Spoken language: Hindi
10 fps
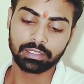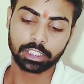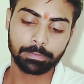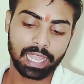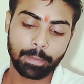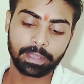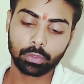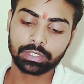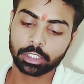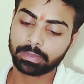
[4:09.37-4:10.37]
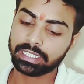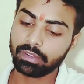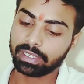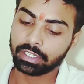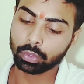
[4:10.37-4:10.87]
जिसमें आपके कुछ
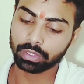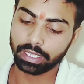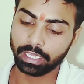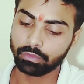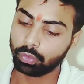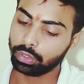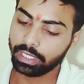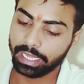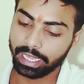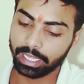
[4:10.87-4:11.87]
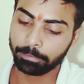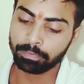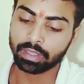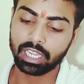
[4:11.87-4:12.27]
स्पेशल वर्ड होते हैं वो दिए गए हैं